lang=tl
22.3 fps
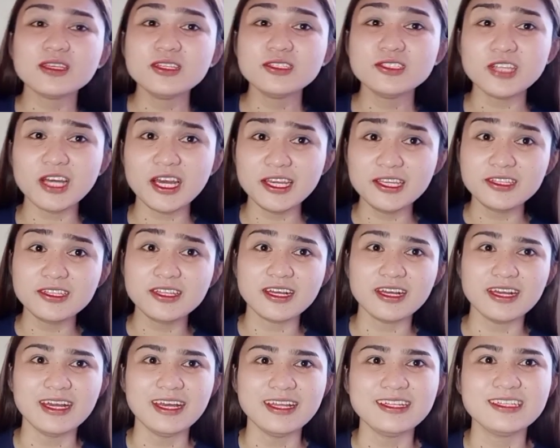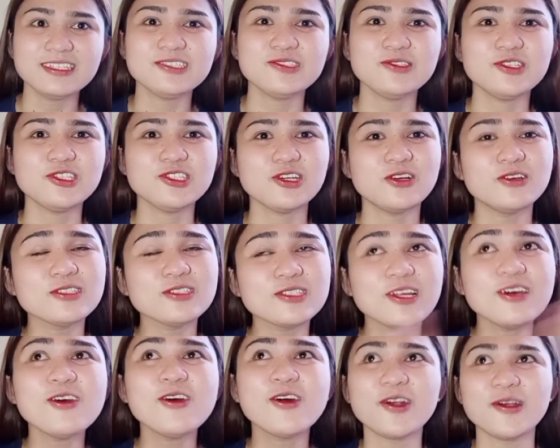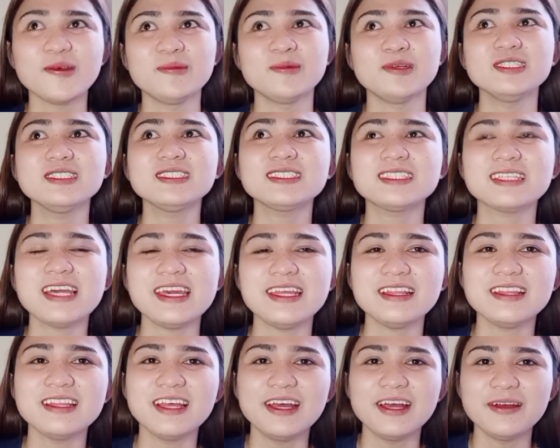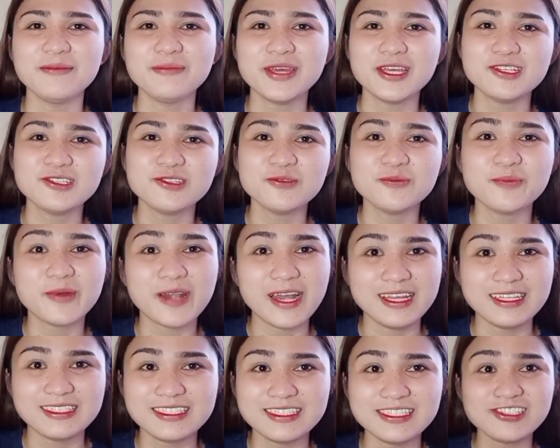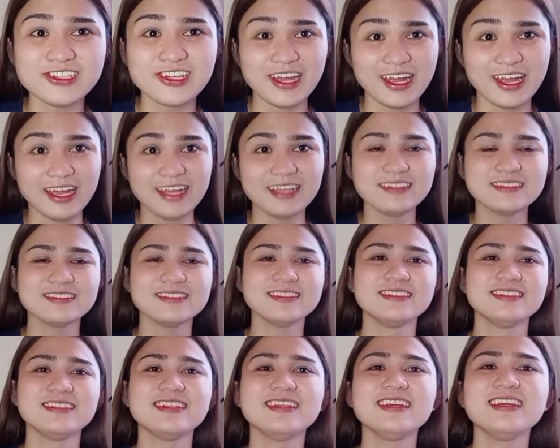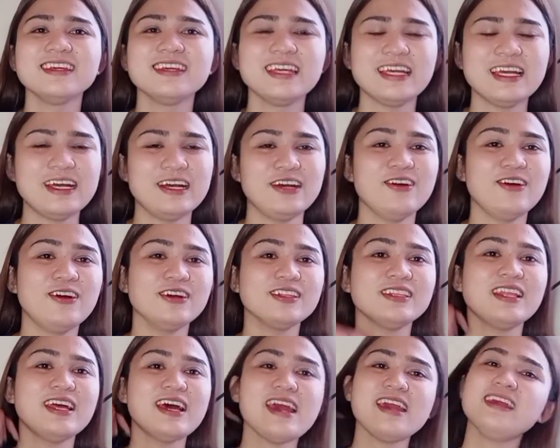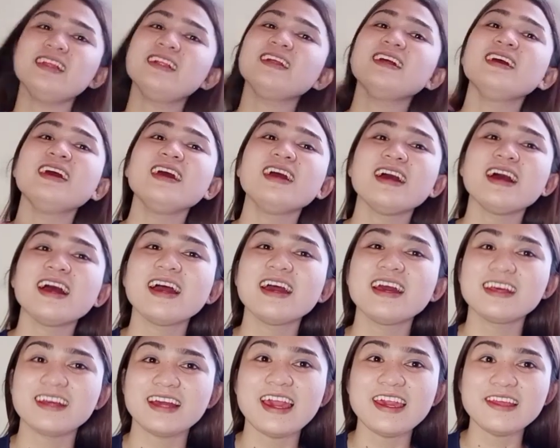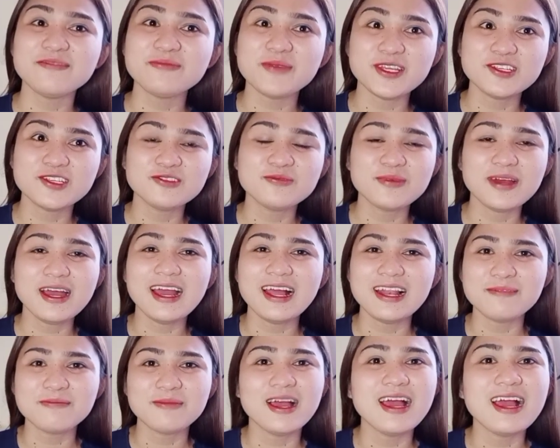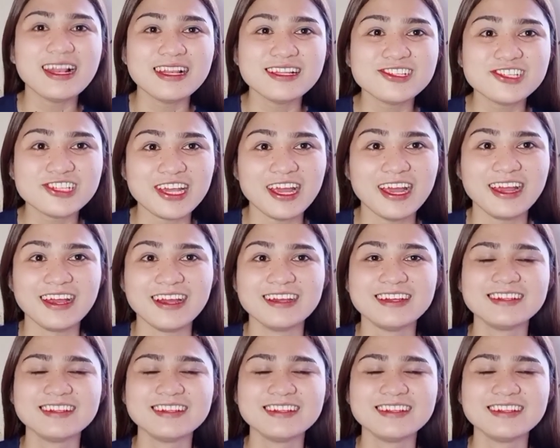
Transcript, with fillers: So, ayun na nga, nag-switch ako sa hormones kahit na medyo pricey siya. Oo, dahil kahit medyo mahal-mahal siya.